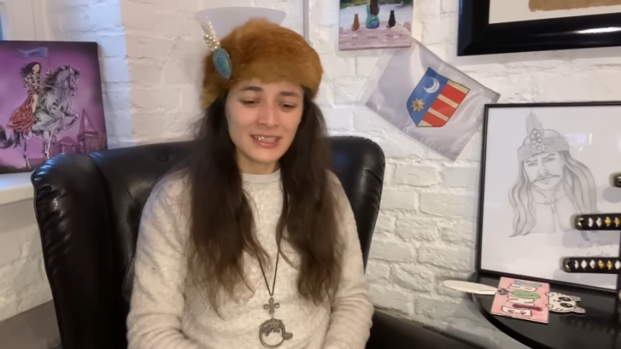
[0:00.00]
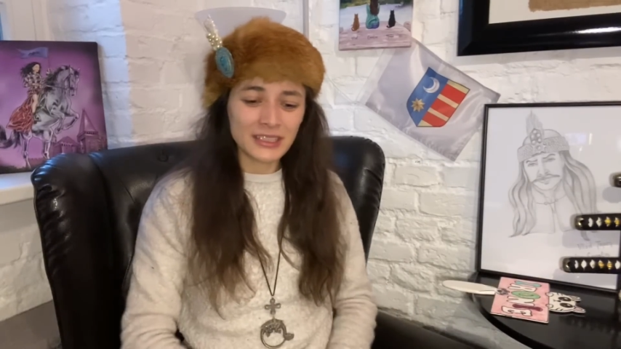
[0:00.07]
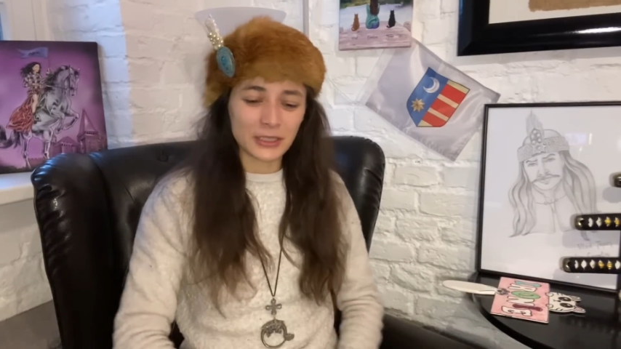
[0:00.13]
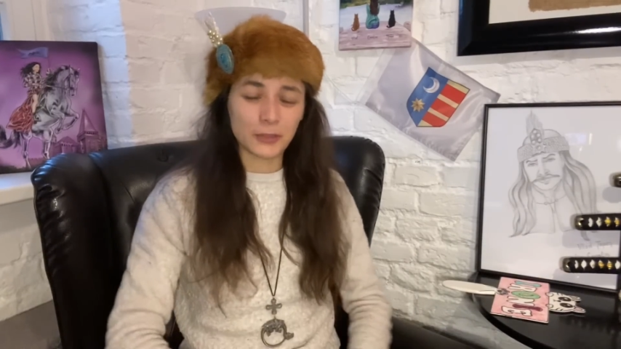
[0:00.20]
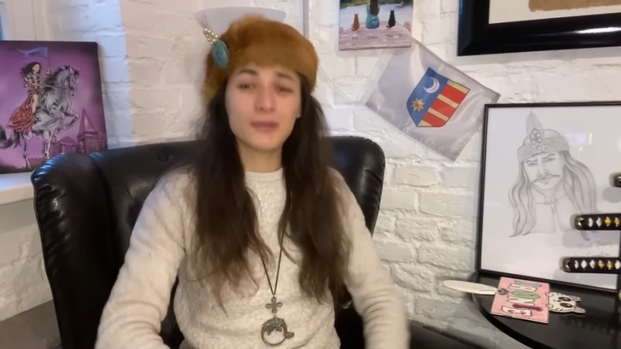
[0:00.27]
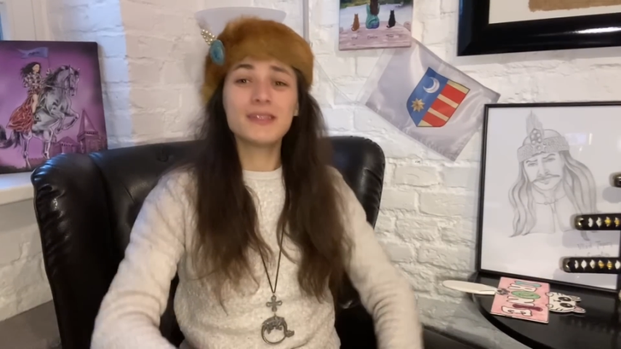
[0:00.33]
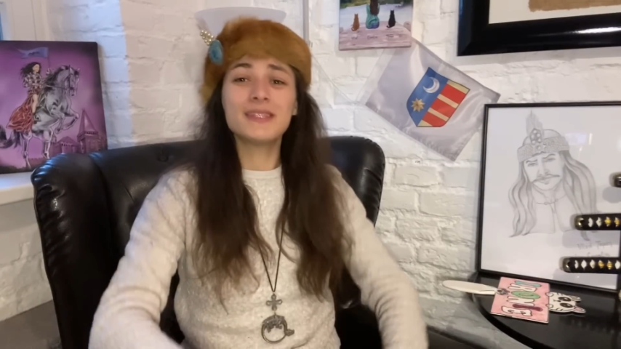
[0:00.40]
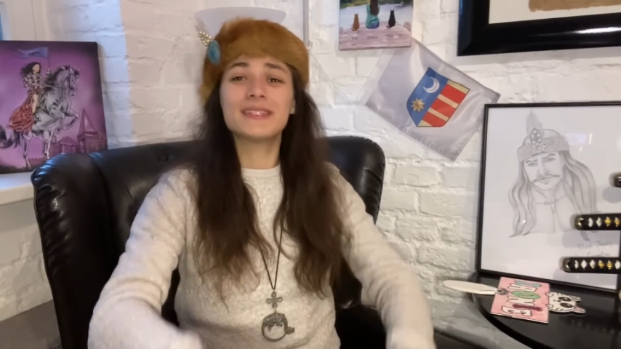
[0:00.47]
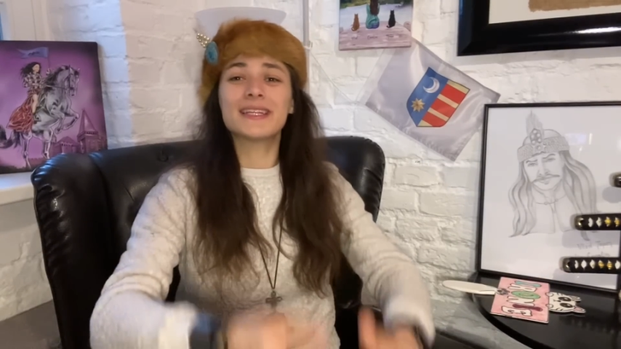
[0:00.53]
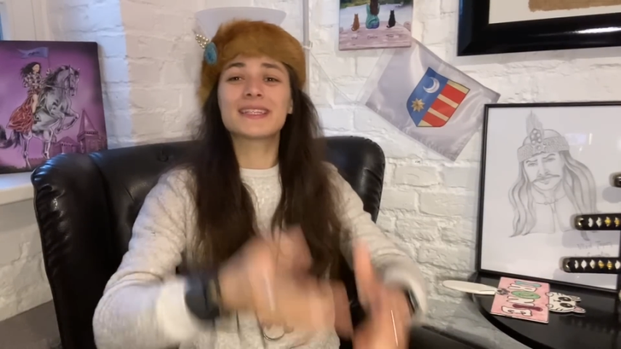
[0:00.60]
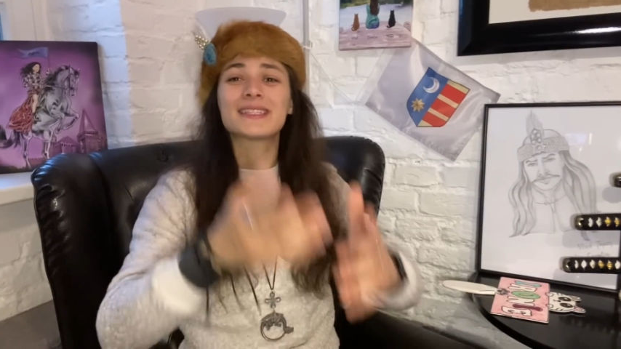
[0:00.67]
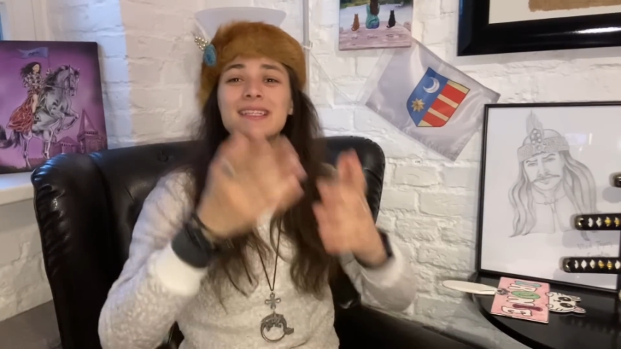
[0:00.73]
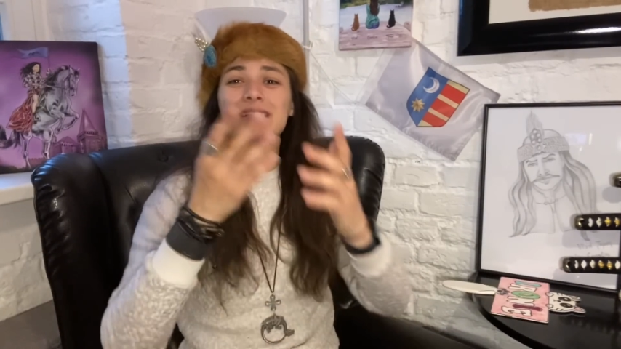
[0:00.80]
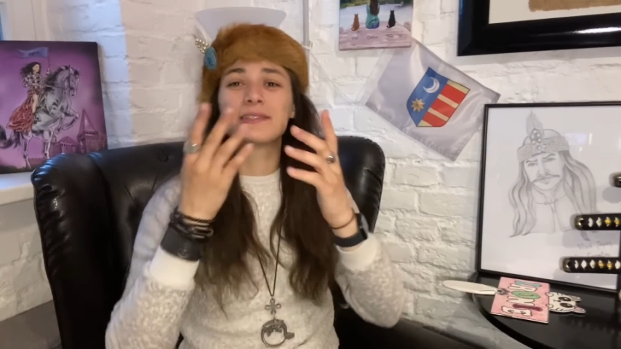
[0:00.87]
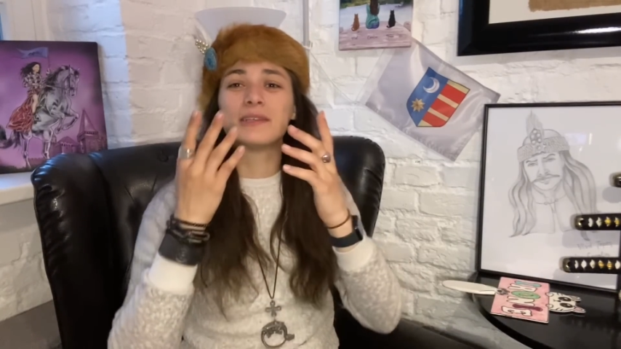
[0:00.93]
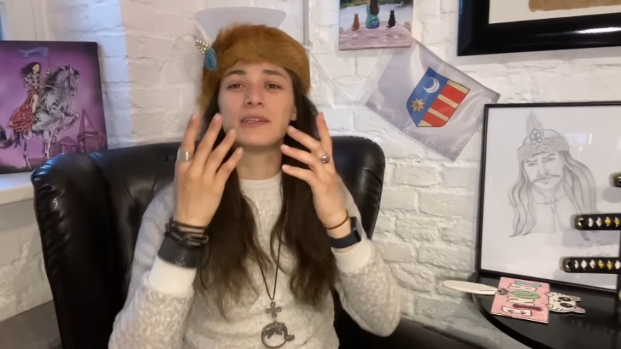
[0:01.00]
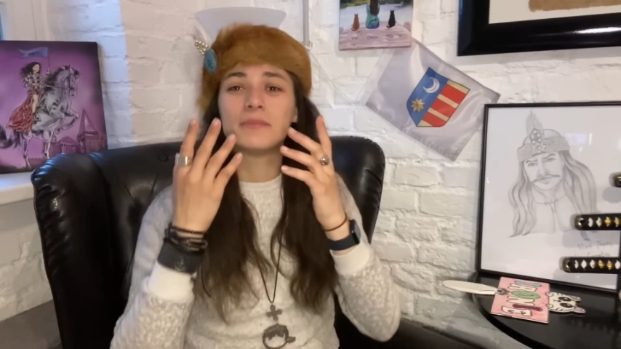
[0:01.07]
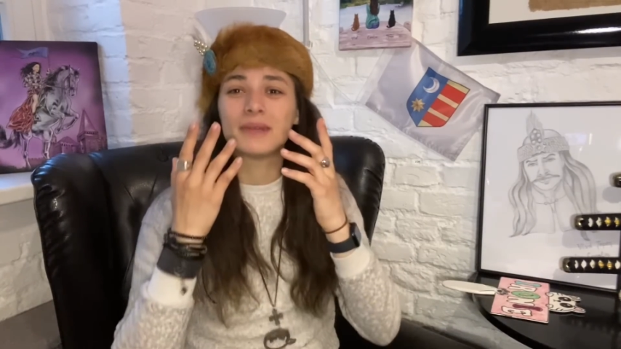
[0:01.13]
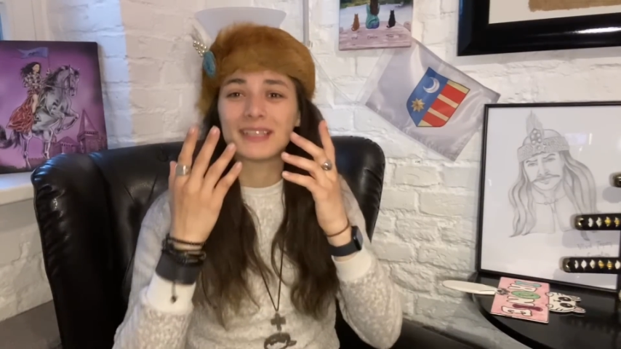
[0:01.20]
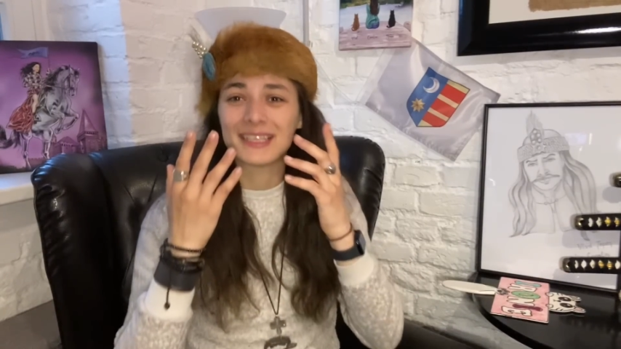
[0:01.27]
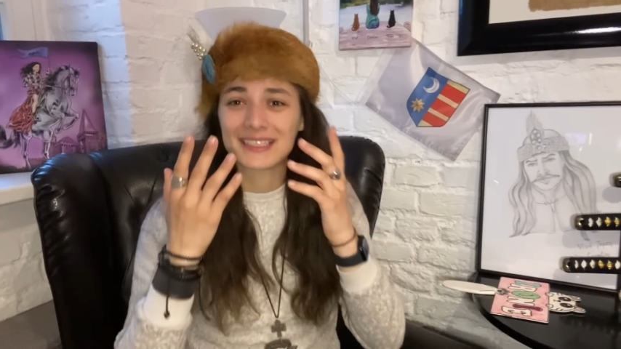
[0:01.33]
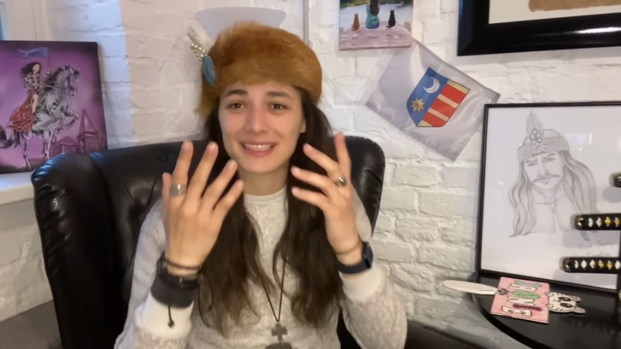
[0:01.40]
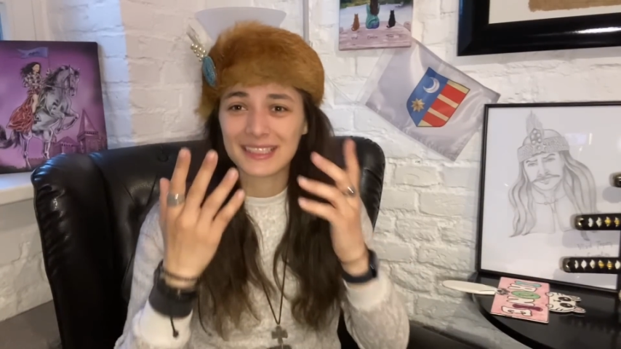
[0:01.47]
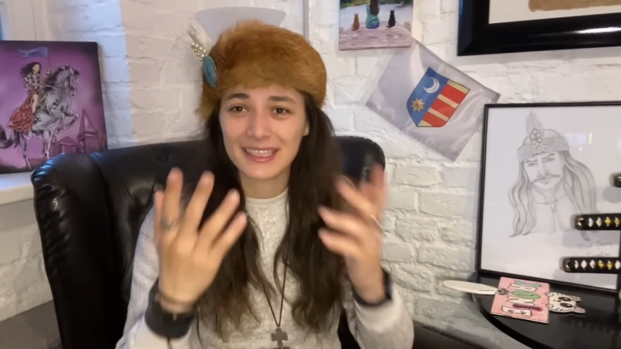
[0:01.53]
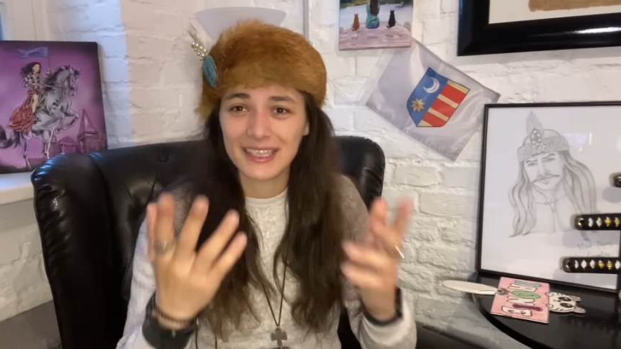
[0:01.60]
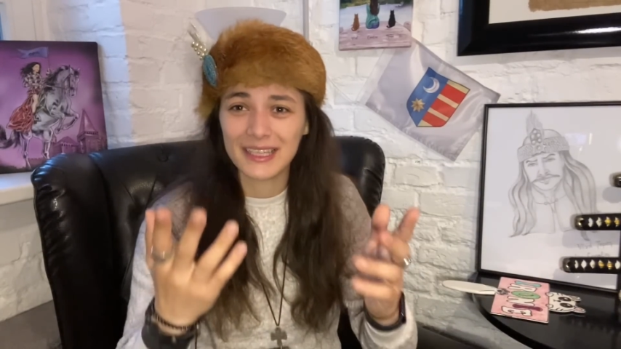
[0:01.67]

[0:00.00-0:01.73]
Grundsätzlich soll man ja seinen